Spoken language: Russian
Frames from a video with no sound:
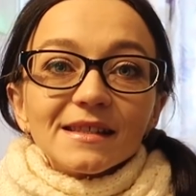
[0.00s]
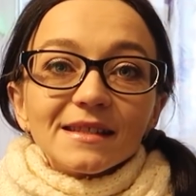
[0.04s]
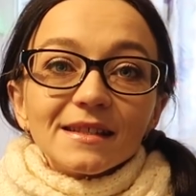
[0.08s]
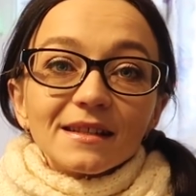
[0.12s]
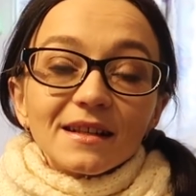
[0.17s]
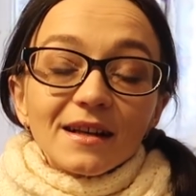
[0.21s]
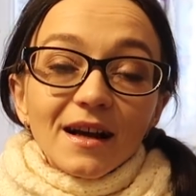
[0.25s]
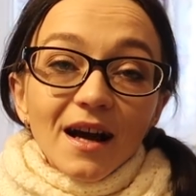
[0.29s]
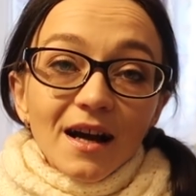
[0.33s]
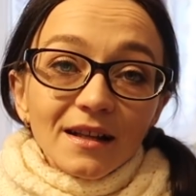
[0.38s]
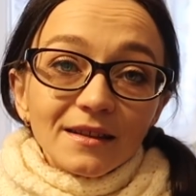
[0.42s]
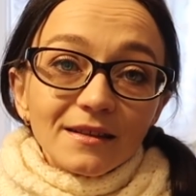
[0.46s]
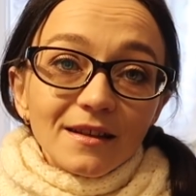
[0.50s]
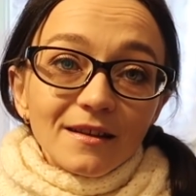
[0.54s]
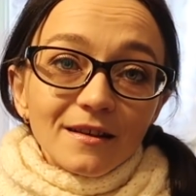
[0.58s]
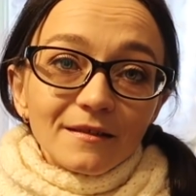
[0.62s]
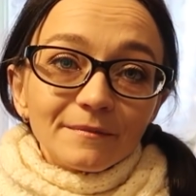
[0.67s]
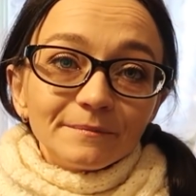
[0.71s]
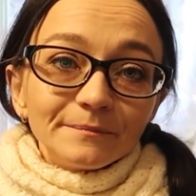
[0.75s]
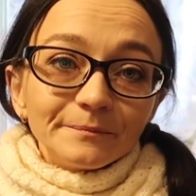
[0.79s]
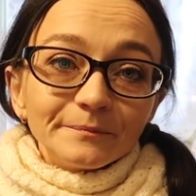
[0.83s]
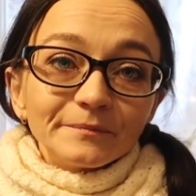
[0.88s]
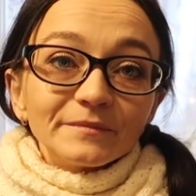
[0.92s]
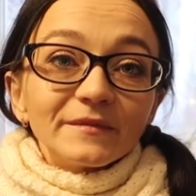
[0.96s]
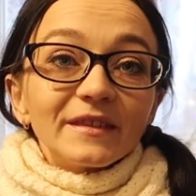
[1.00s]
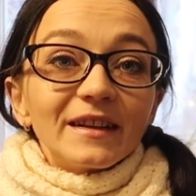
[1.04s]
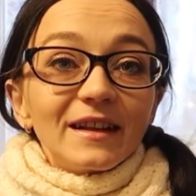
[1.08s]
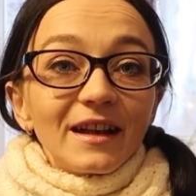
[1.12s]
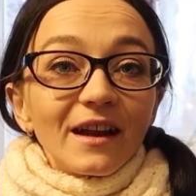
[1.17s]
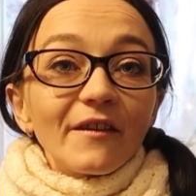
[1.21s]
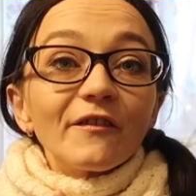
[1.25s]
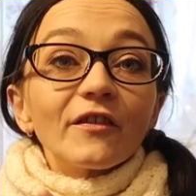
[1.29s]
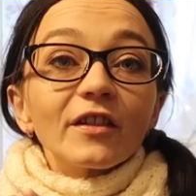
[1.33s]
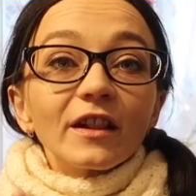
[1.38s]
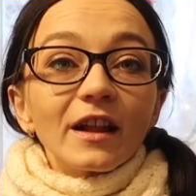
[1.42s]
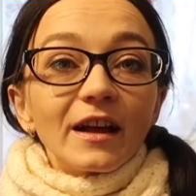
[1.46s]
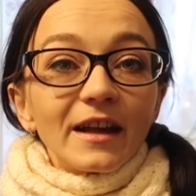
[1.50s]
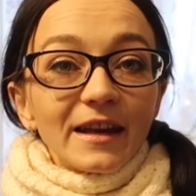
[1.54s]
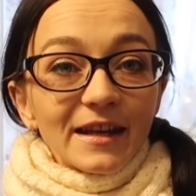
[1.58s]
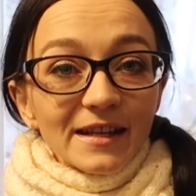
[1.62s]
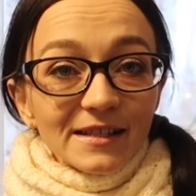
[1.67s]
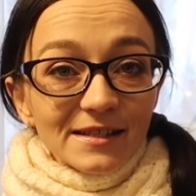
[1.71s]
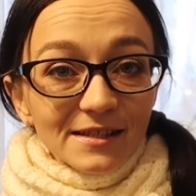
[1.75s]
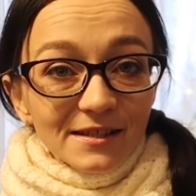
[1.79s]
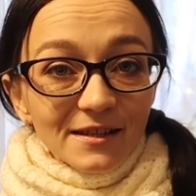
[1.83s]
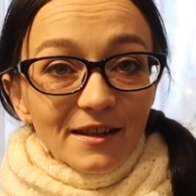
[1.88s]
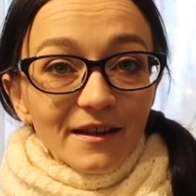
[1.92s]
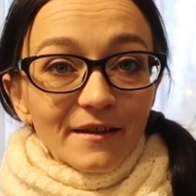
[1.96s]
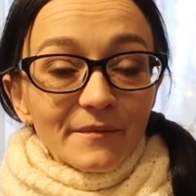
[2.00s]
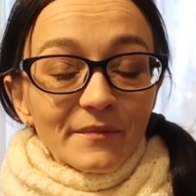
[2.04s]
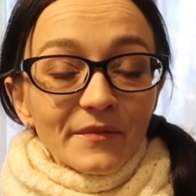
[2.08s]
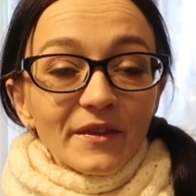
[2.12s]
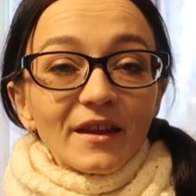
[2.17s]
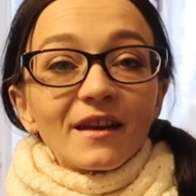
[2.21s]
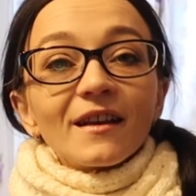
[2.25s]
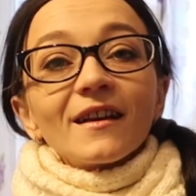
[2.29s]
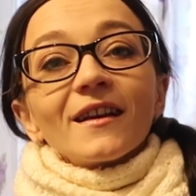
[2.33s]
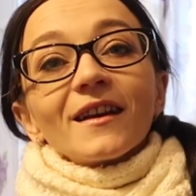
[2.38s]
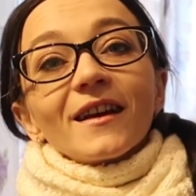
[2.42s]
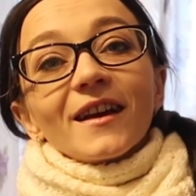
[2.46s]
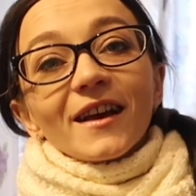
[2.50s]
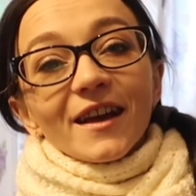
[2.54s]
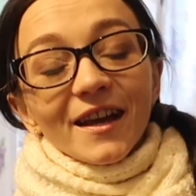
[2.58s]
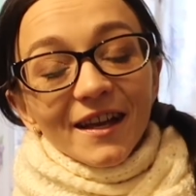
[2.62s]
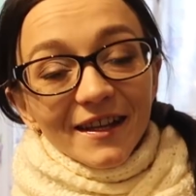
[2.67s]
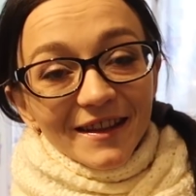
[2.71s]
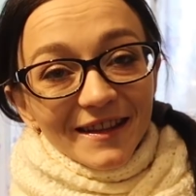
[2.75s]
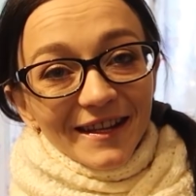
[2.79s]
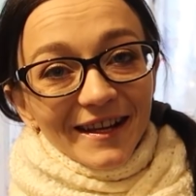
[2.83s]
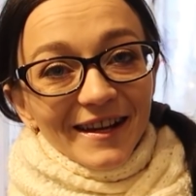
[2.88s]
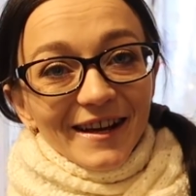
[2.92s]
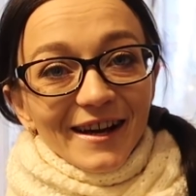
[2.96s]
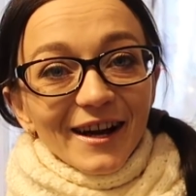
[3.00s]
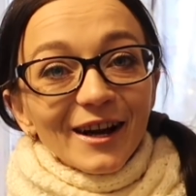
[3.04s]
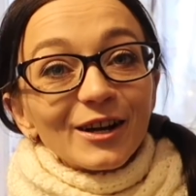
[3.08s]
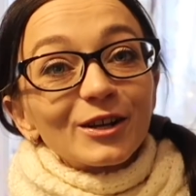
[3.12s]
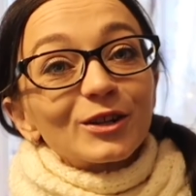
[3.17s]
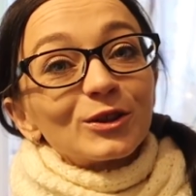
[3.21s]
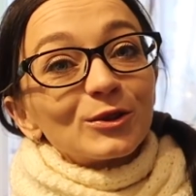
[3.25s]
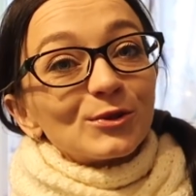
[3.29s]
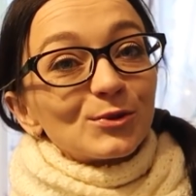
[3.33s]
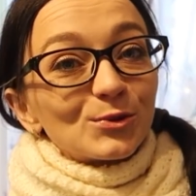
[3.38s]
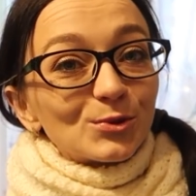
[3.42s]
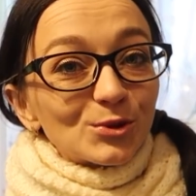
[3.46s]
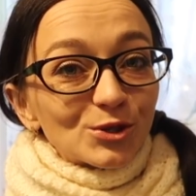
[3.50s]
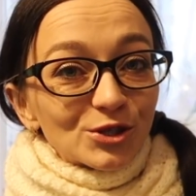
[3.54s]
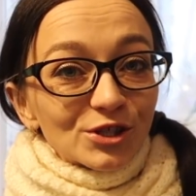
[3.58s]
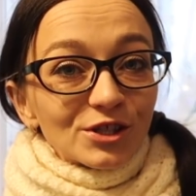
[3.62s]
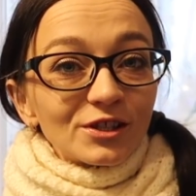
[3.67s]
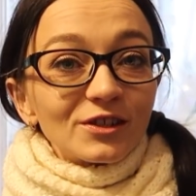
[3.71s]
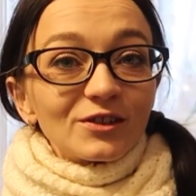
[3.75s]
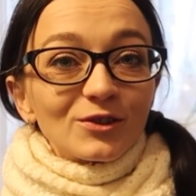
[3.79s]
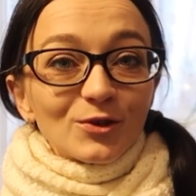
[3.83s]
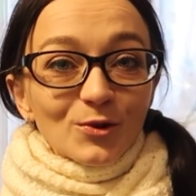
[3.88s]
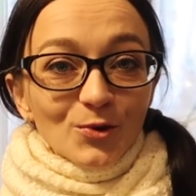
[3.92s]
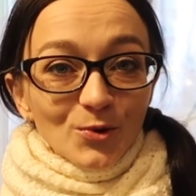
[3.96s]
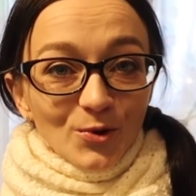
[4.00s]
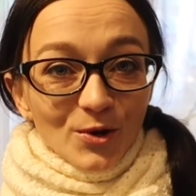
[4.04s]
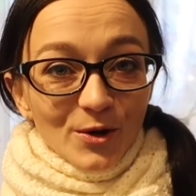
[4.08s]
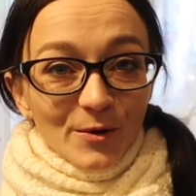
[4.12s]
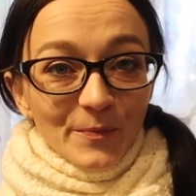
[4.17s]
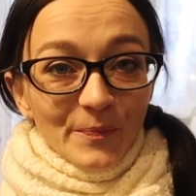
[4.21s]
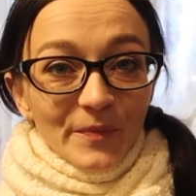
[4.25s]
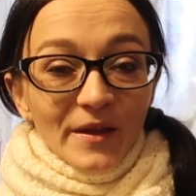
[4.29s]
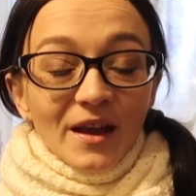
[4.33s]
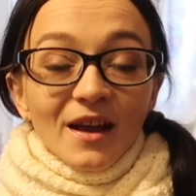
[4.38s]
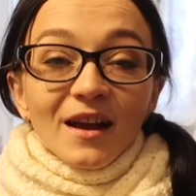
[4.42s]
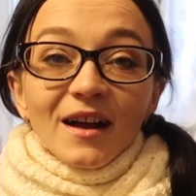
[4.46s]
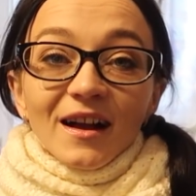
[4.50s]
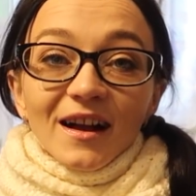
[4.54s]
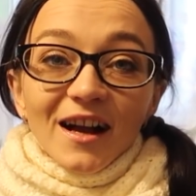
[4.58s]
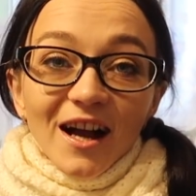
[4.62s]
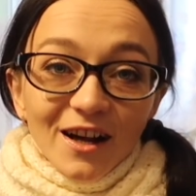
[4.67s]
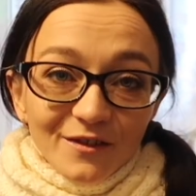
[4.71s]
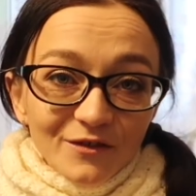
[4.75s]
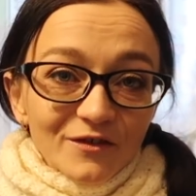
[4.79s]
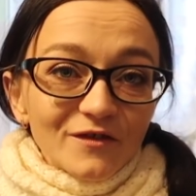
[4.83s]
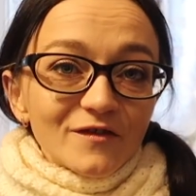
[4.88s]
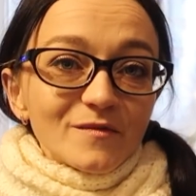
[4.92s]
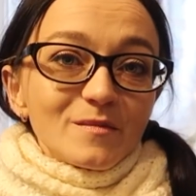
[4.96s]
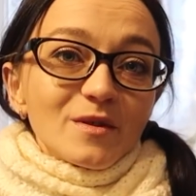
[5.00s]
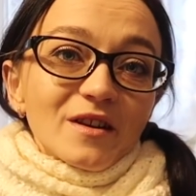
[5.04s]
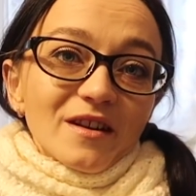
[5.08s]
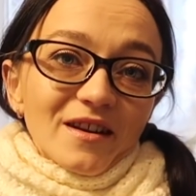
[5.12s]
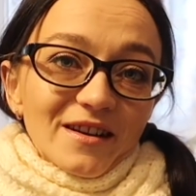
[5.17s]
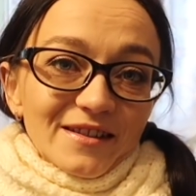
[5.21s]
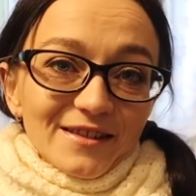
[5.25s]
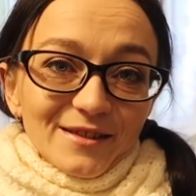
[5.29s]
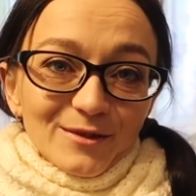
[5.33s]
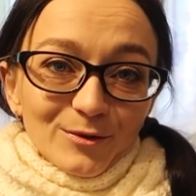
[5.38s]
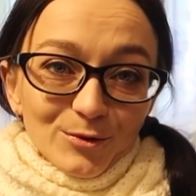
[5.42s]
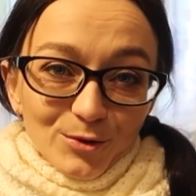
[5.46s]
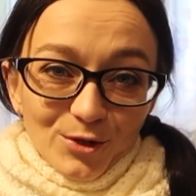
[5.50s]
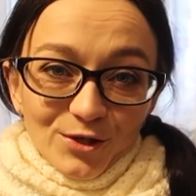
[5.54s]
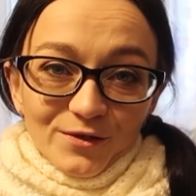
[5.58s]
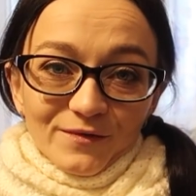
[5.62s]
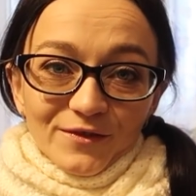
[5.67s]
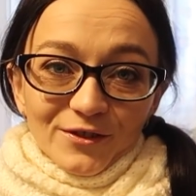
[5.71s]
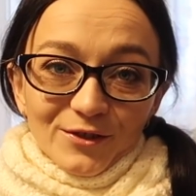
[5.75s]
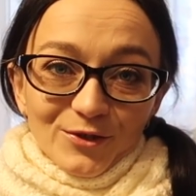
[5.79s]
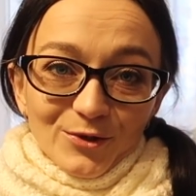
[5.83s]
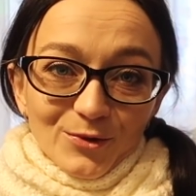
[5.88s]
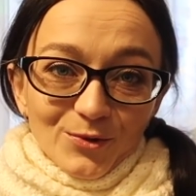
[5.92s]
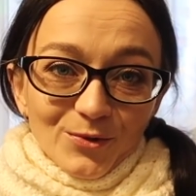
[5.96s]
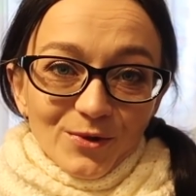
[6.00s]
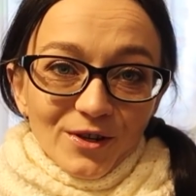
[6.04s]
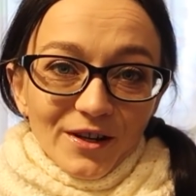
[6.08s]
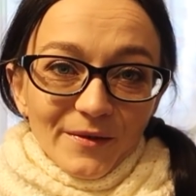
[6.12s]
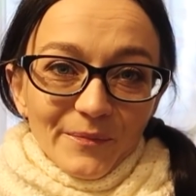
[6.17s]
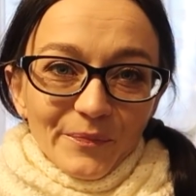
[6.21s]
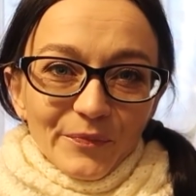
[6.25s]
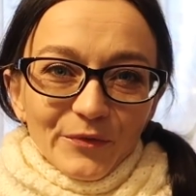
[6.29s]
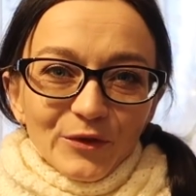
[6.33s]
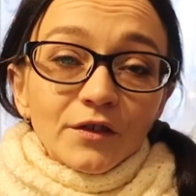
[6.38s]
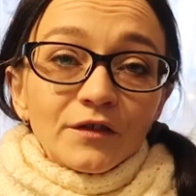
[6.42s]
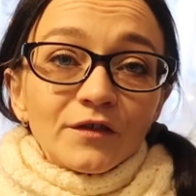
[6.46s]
секатор для флориста – это как лучший друг – как вы выбираете лучшего друга?